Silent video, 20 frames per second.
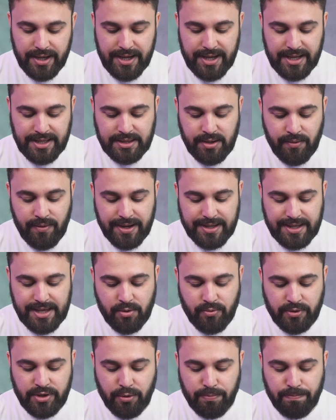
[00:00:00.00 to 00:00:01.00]
Então aqui,
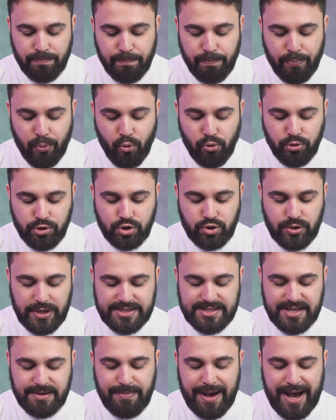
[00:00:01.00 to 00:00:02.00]
quando eu puxo
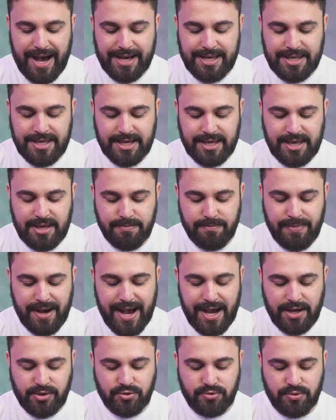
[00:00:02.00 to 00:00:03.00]
essa barrinha aqui
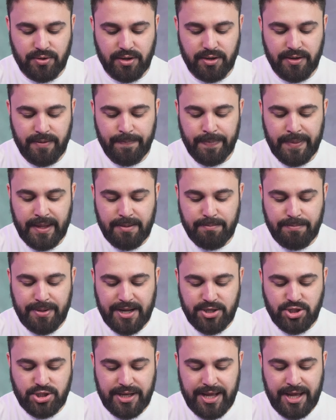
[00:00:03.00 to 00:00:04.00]
embaixo, ó, para
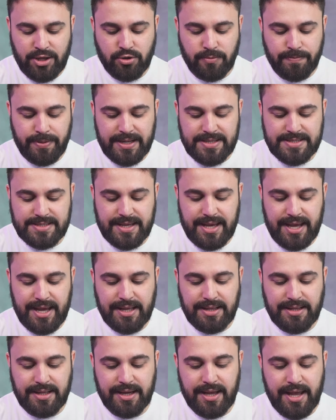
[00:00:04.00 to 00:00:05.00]
a direita ou para a
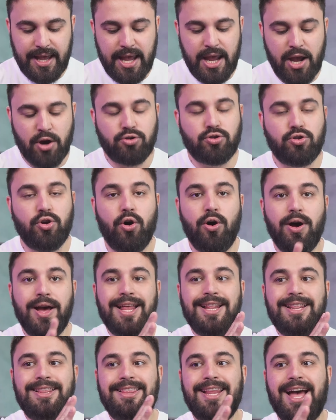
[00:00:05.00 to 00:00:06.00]
esquerda, eu estou
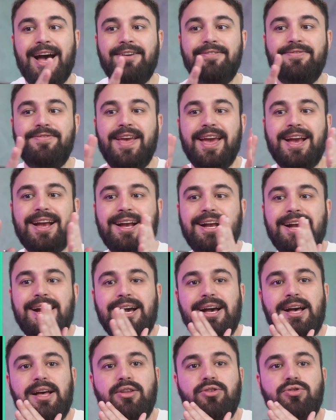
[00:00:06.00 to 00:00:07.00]

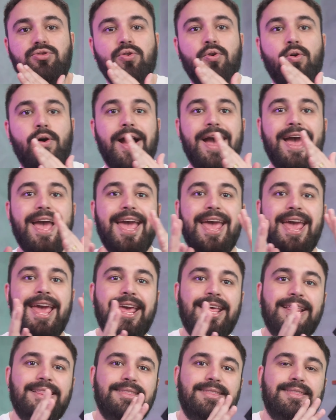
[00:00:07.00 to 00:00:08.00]
navegando
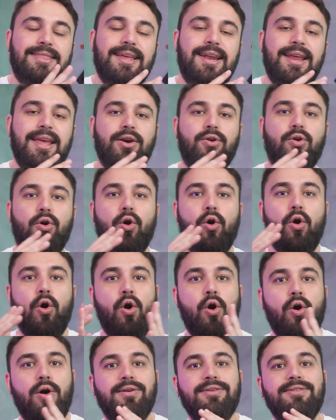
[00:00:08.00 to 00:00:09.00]
entre
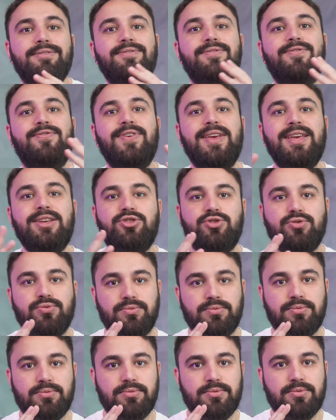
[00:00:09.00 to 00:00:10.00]
o
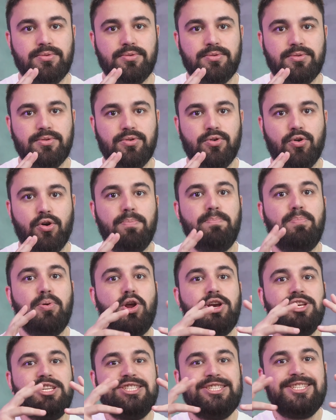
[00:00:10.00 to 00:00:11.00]
vídeo, o
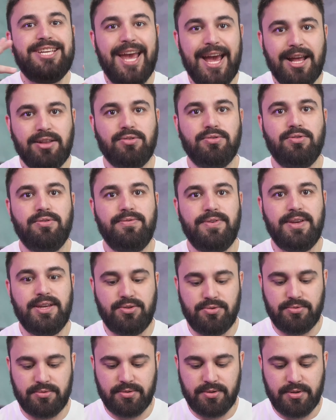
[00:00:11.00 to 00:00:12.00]
projeto do
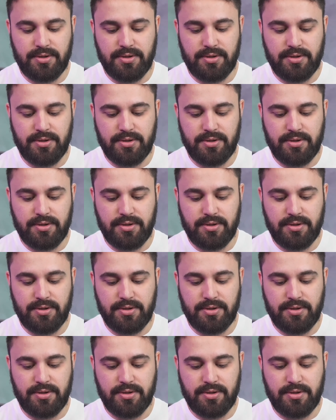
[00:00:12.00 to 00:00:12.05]
vídeo.